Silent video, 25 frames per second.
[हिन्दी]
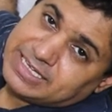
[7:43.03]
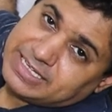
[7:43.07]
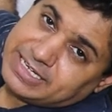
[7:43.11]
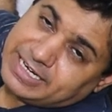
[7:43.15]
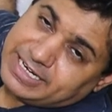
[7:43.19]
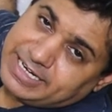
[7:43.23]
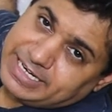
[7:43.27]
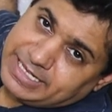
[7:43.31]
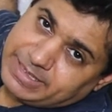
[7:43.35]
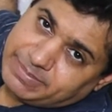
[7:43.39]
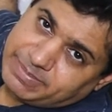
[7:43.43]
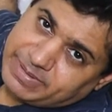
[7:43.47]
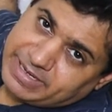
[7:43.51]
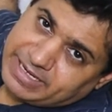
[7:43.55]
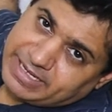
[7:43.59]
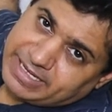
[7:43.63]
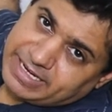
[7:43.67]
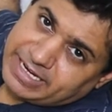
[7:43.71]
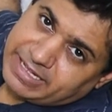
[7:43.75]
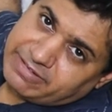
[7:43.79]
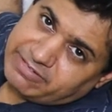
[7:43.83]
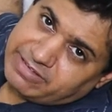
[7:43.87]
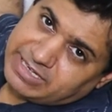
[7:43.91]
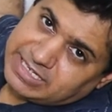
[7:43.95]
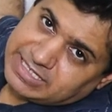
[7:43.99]
या डीप
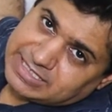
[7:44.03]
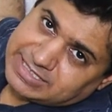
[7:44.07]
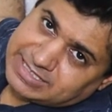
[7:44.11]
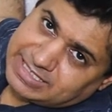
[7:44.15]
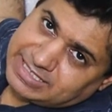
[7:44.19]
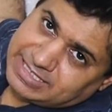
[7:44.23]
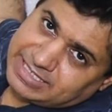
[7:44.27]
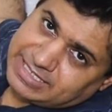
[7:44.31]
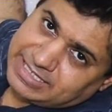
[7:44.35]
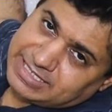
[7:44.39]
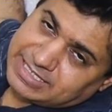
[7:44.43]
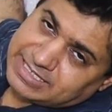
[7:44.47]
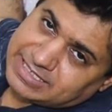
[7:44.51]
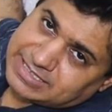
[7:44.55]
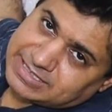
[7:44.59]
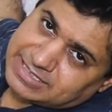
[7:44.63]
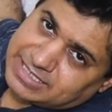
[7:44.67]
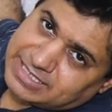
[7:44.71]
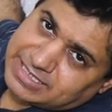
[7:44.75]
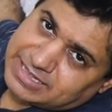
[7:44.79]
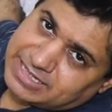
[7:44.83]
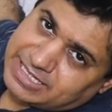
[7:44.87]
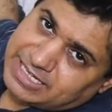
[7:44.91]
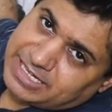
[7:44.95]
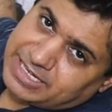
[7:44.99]
एनग्रेविंग इससे नहीं कर
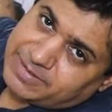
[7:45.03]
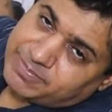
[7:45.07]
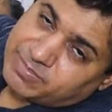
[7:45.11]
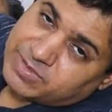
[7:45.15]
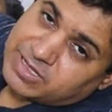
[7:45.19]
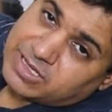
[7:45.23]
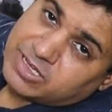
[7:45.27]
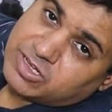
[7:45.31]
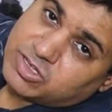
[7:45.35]
सकते हैं